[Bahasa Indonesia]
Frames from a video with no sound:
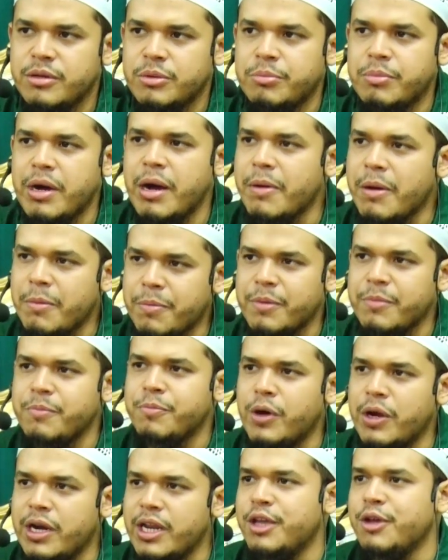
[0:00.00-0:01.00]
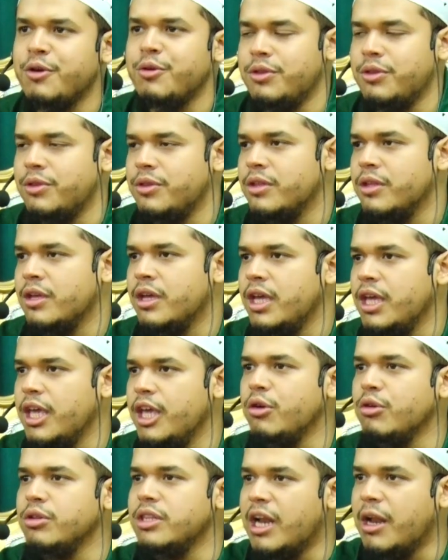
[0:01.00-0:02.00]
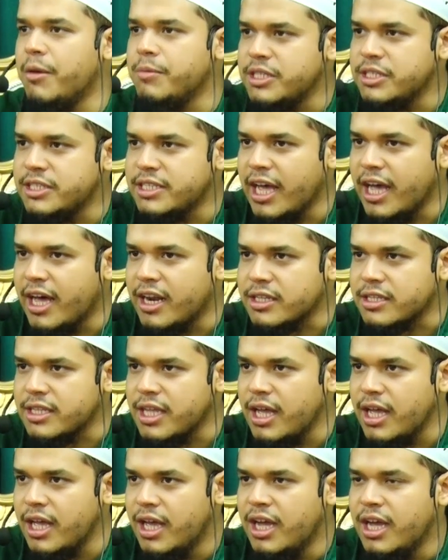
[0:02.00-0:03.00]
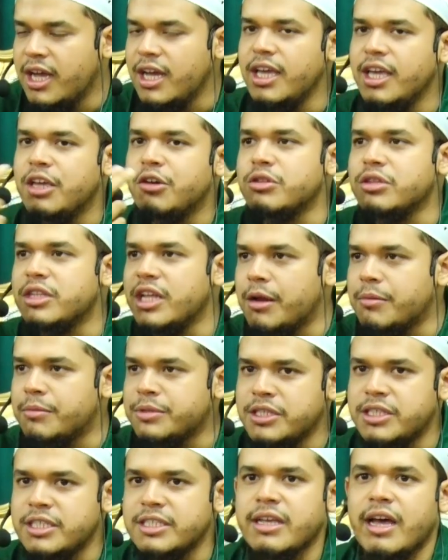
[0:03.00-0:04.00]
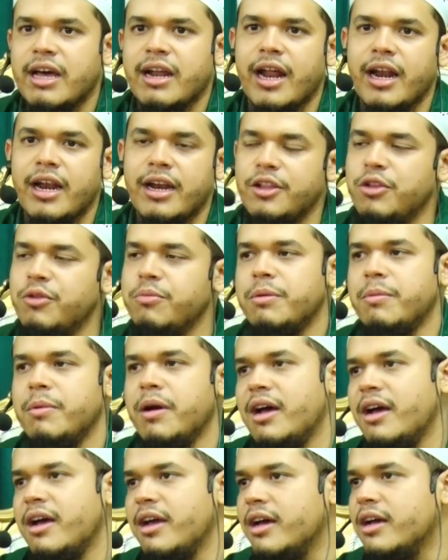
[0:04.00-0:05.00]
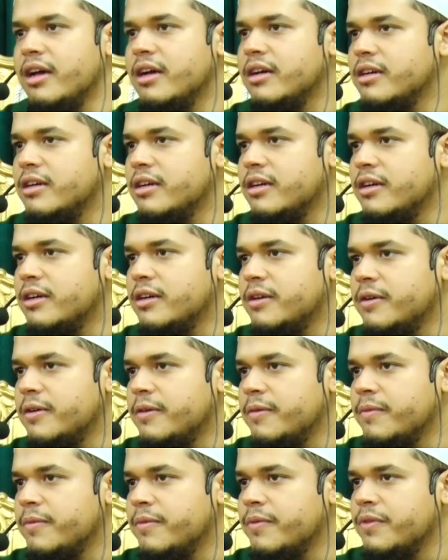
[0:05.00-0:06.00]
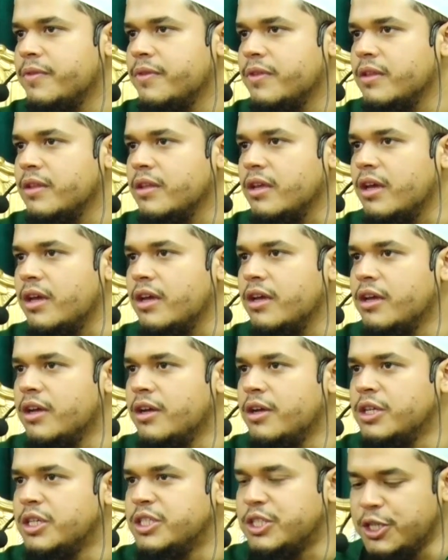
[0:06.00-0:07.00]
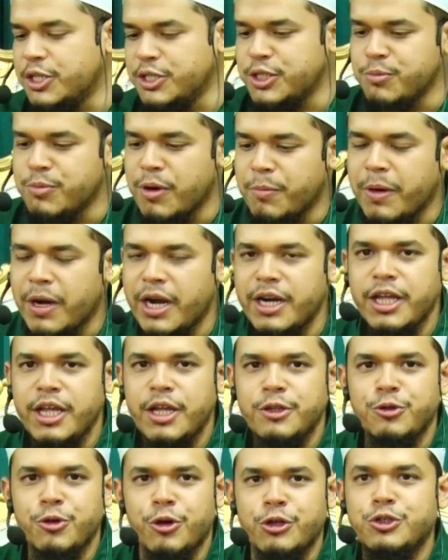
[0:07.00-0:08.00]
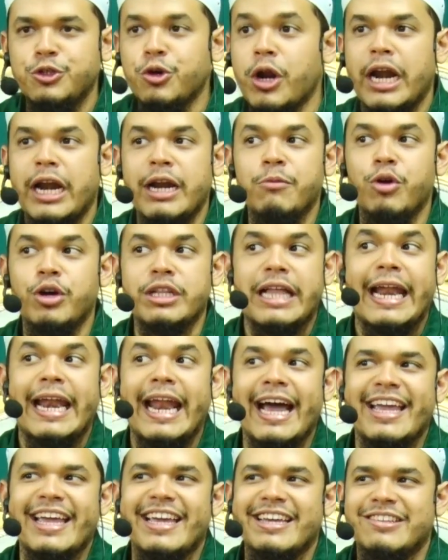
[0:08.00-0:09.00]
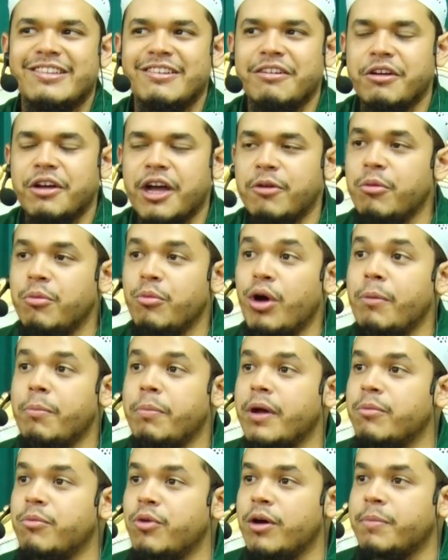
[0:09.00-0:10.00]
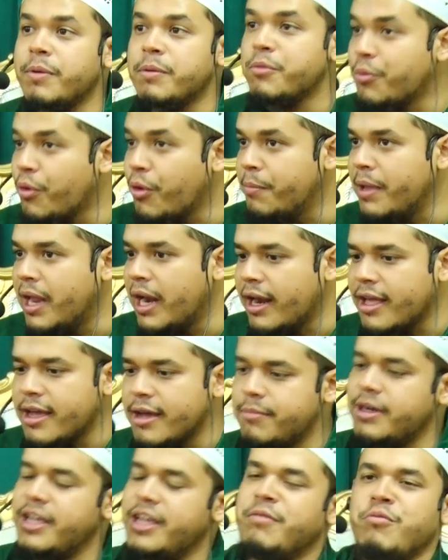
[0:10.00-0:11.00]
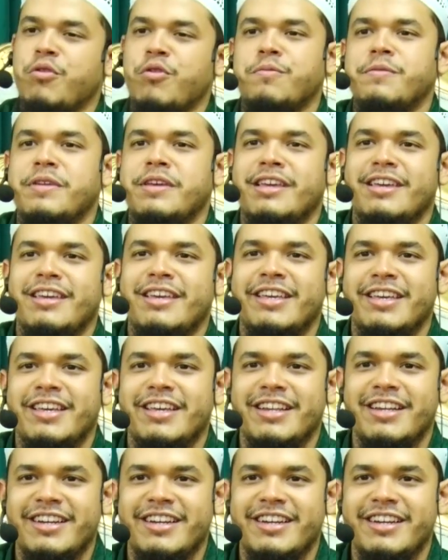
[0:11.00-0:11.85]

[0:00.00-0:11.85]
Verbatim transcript: bapak perempuan ikut ikut dalam sisi harta ikut dalam sisi saran itu berbahaya ya jadi si bapak nih jor-joran buat anaknya gitu loh. Kamu mau apa? Mau apa? Mau mobil ya? Beliin mobil.